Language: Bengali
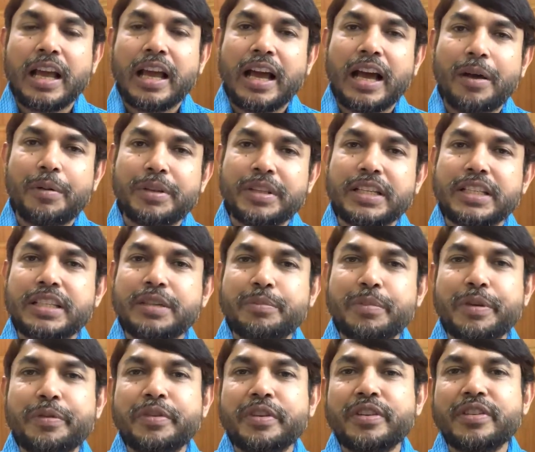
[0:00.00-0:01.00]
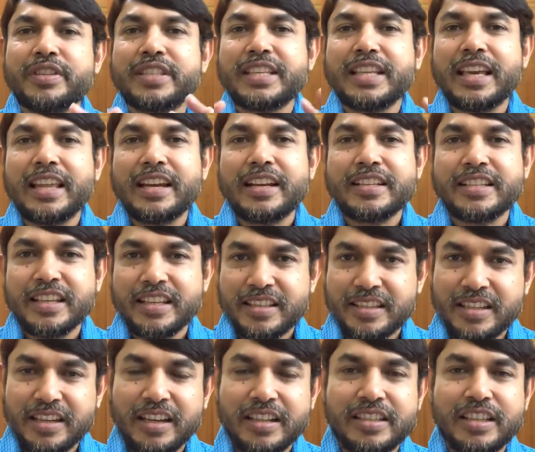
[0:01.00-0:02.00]
আমাদের যে বিভিন্ন সেলের যে
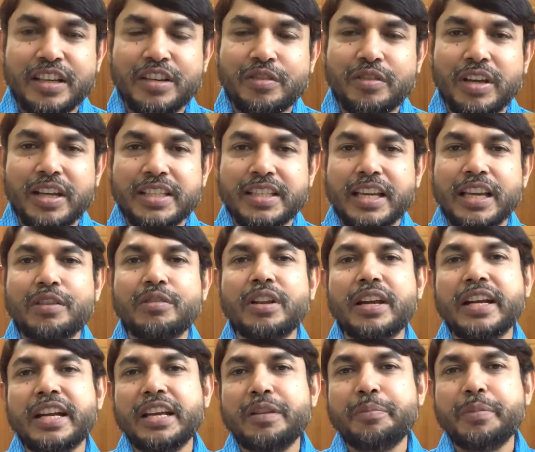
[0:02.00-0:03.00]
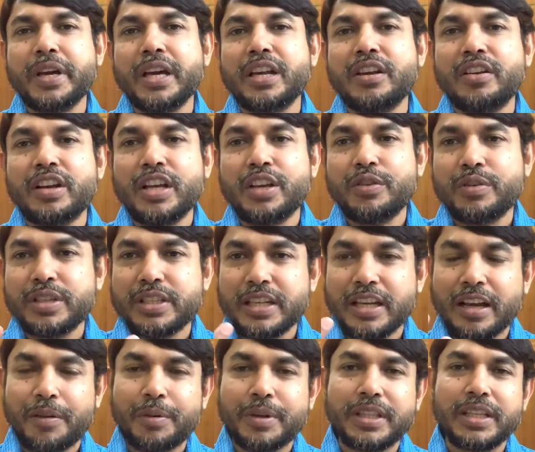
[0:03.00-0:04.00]
স্ট্রাকচারগুলো আছে এগুলো রিপেয়ার হয় ওই যে
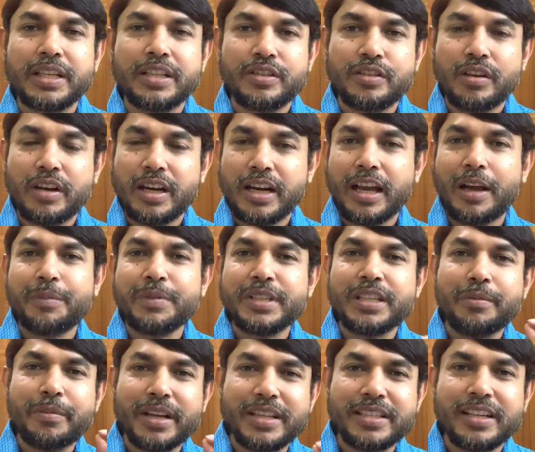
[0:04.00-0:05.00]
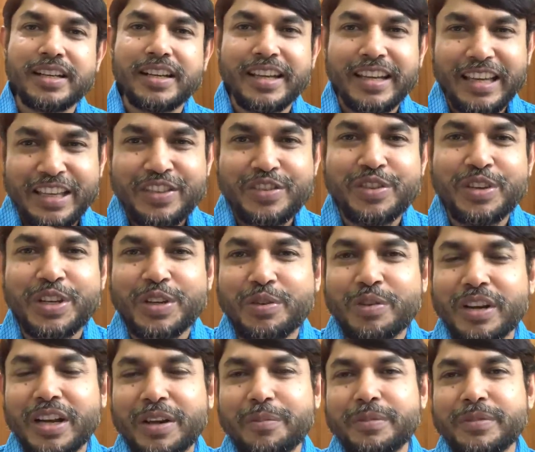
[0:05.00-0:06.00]
আমাদের ধরেন আমি যে মাসেলটাকে ইঞ্জুরি
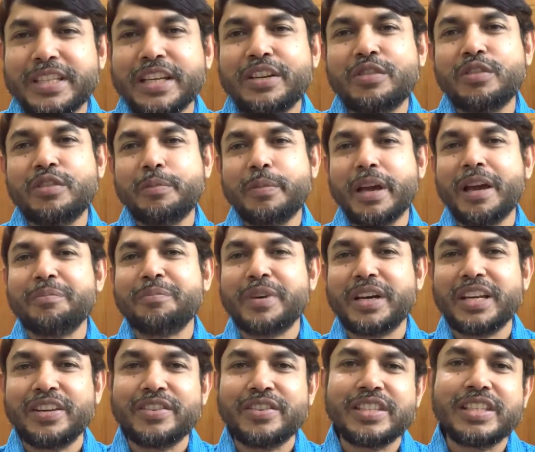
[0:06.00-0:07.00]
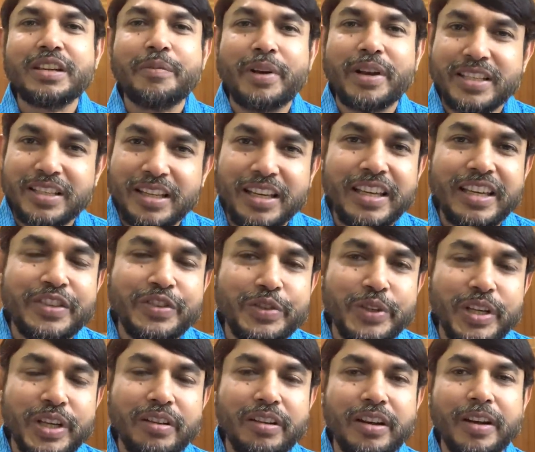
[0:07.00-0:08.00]
করলাম যে কোনো ব্যায়াম মানে হচ্ছে মাসেলকে
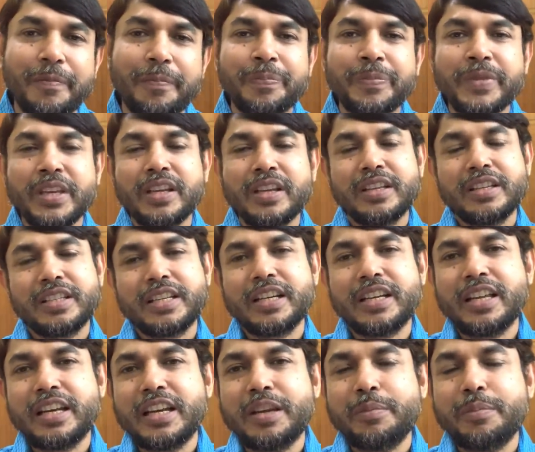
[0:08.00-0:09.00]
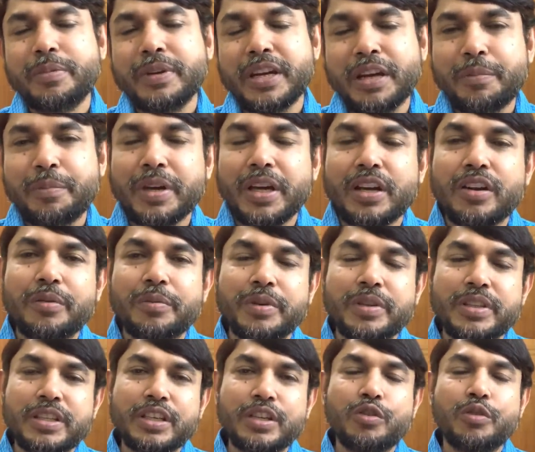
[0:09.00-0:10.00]
ইঞ্জুরি করা সেটা রিপেয়ার হবে
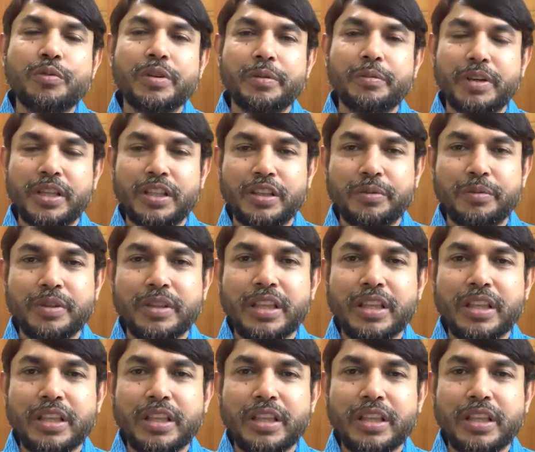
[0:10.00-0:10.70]
হচ্ছে ঘুমের মাধ্যমে তা